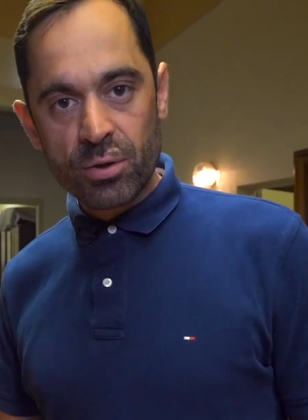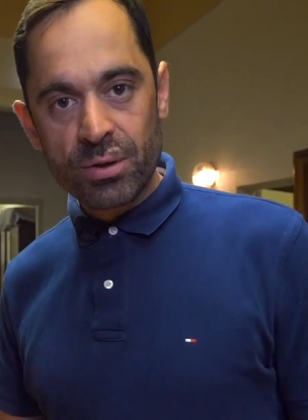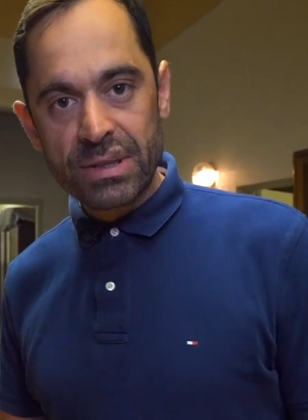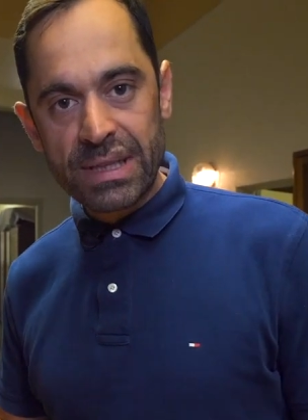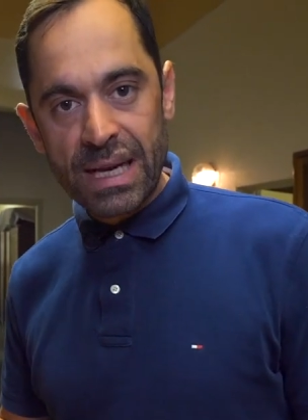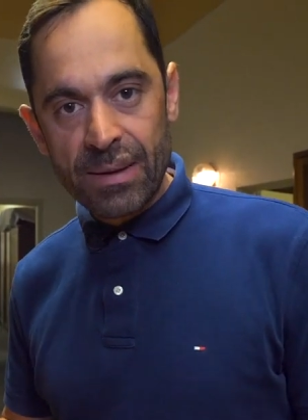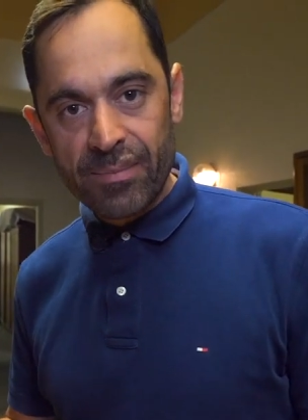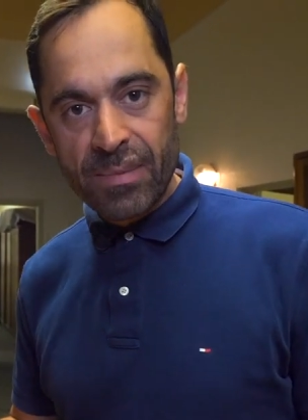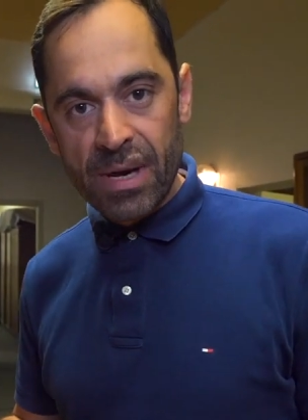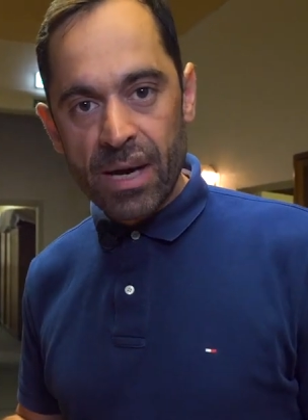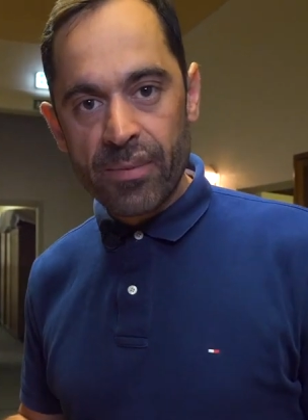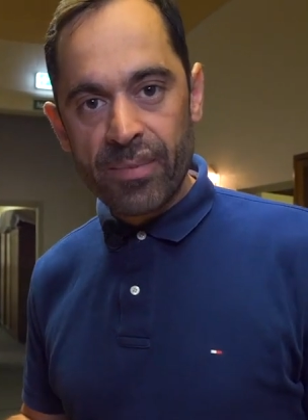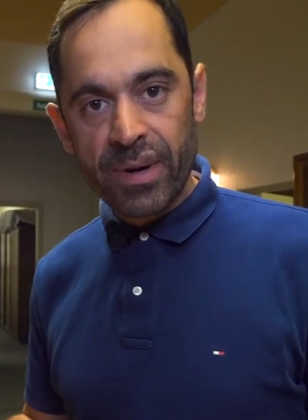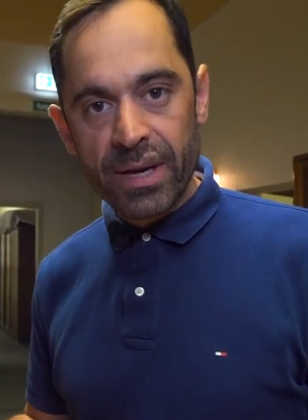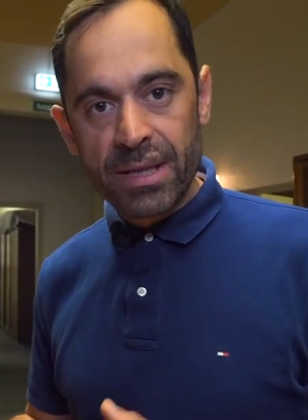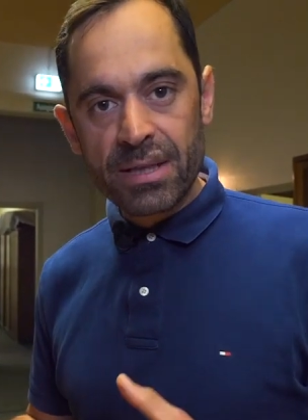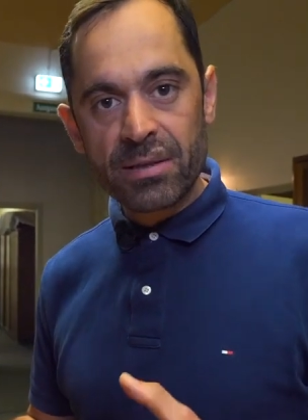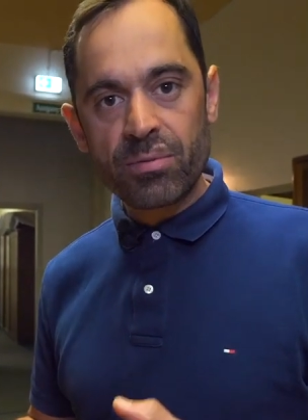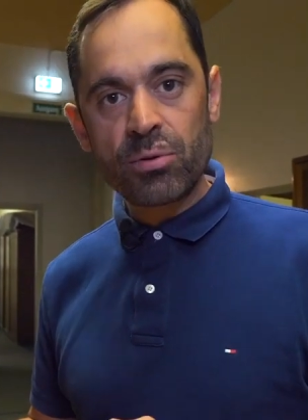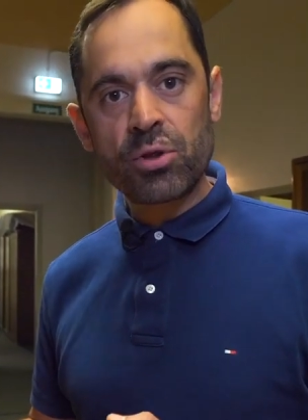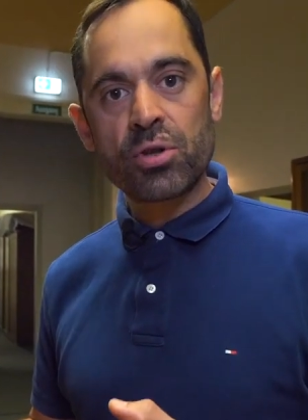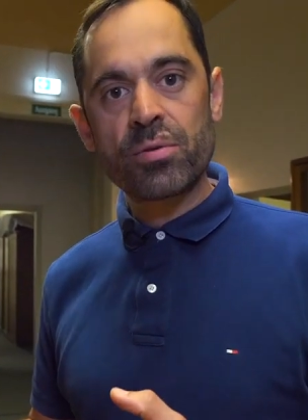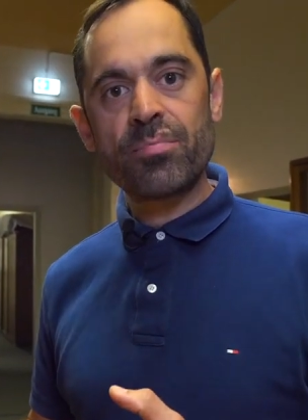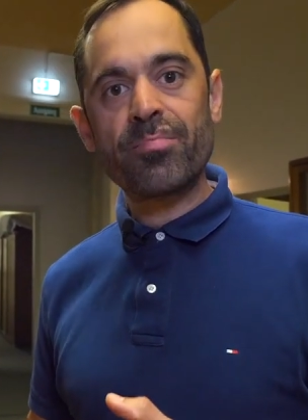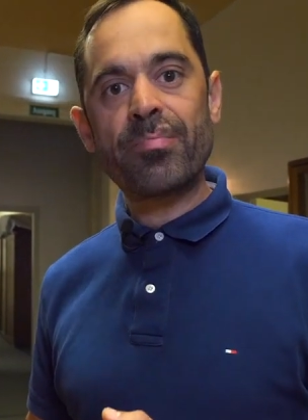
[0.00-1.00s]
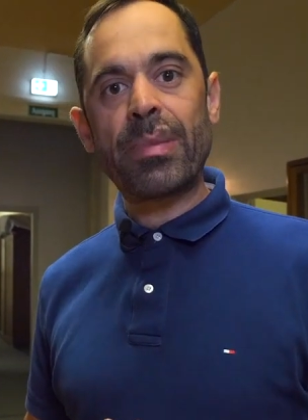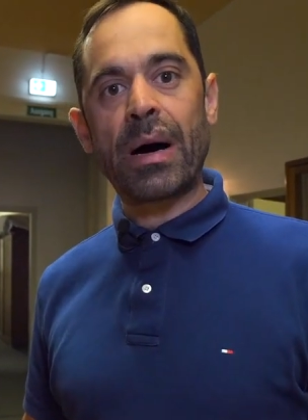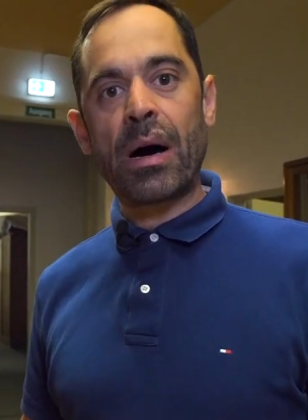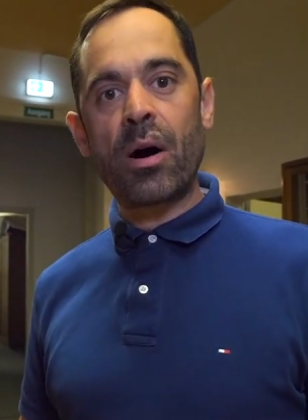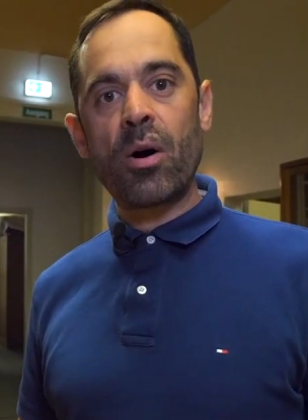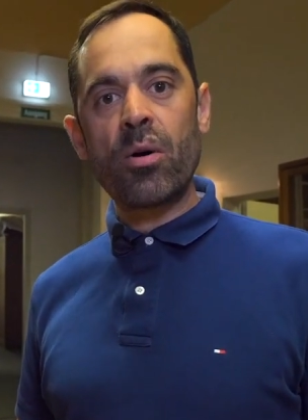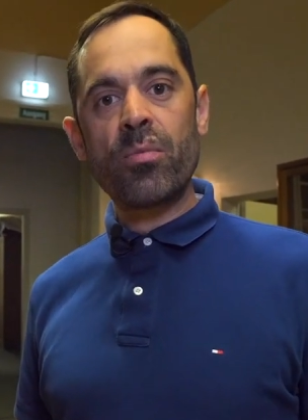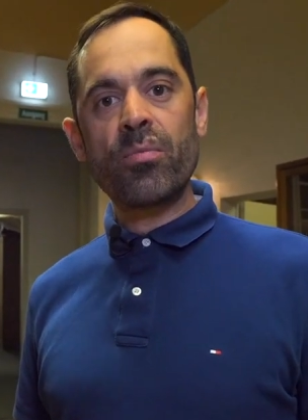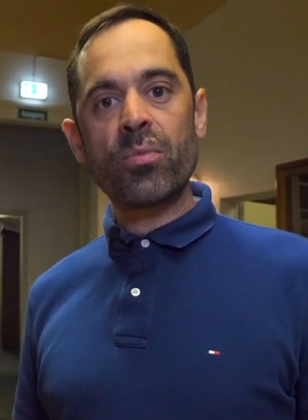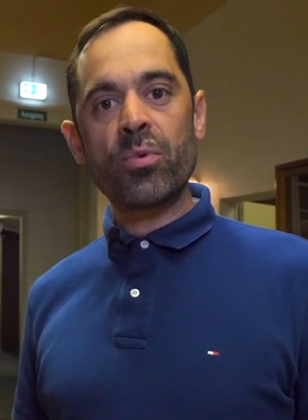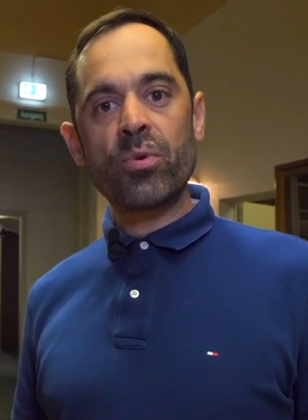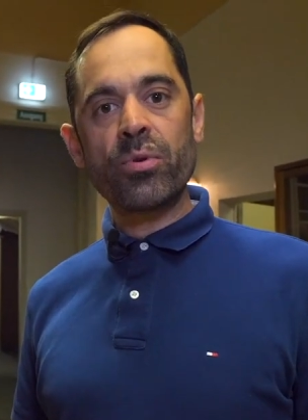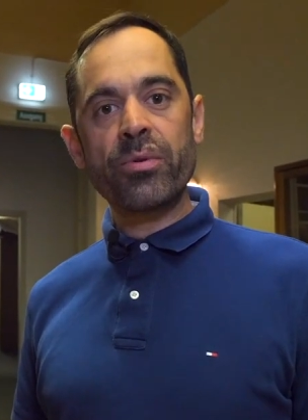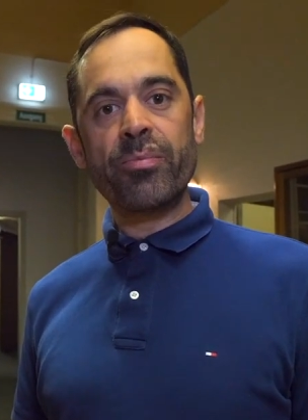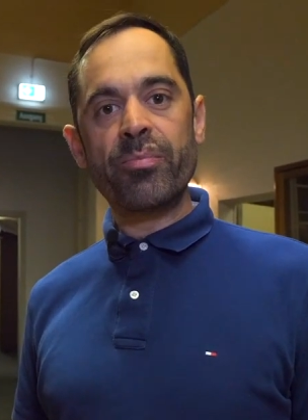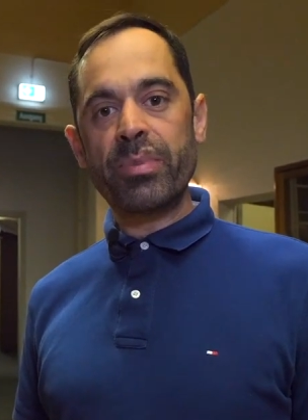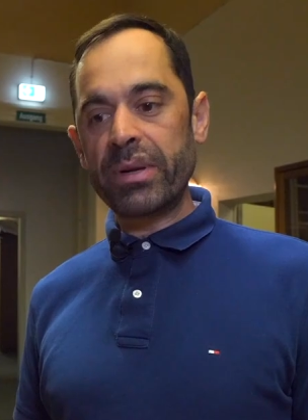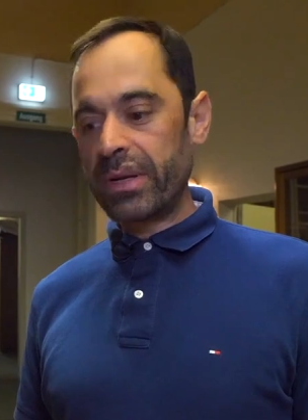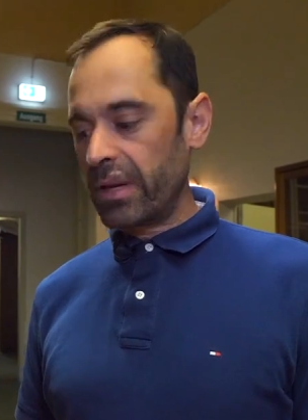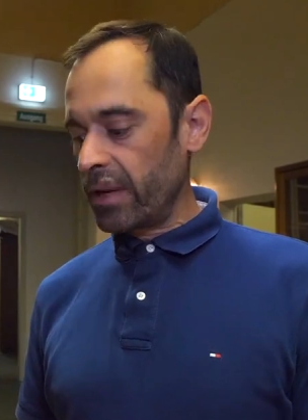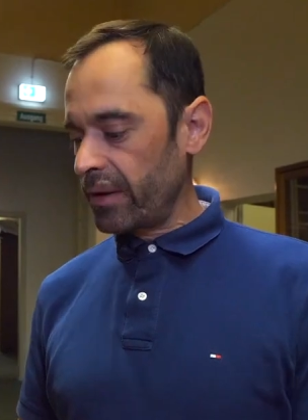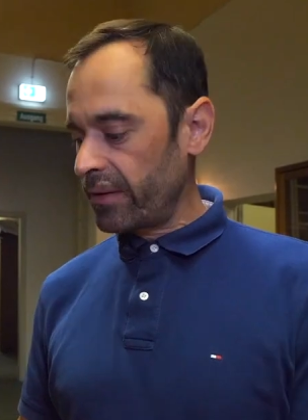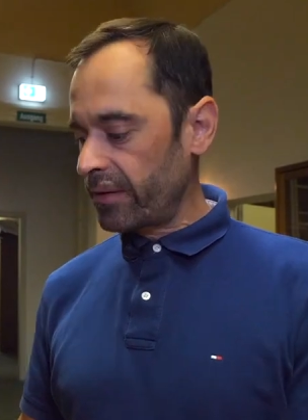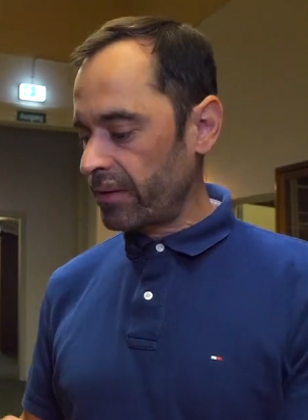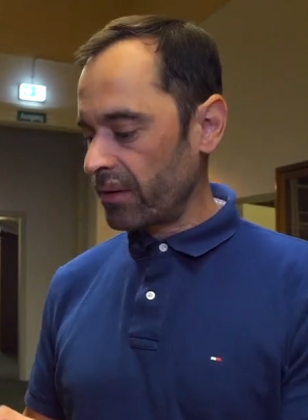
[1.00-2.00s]
Zusammenarbeit zwischen Baum und
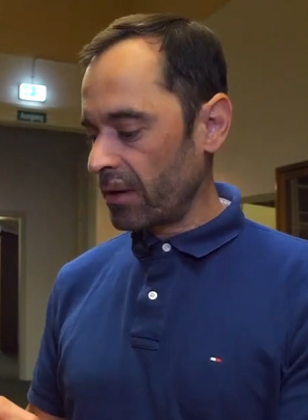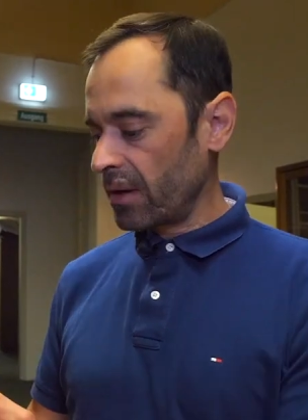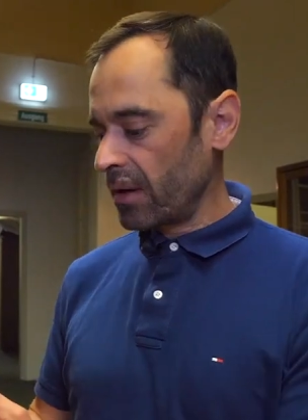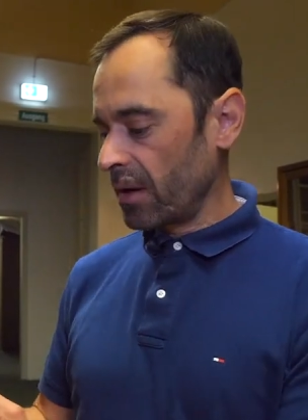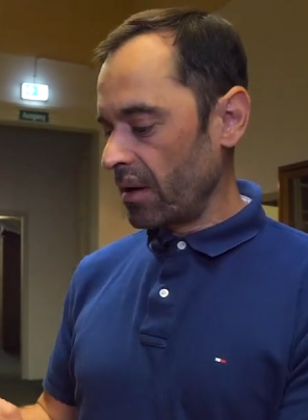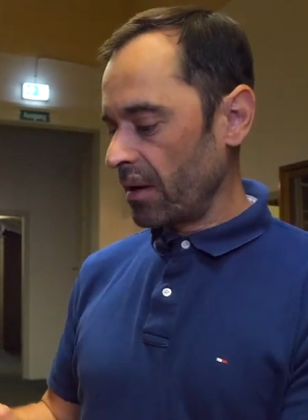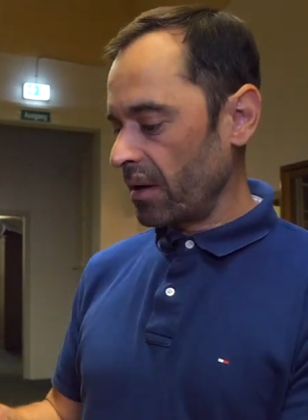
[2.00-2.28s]
Pilz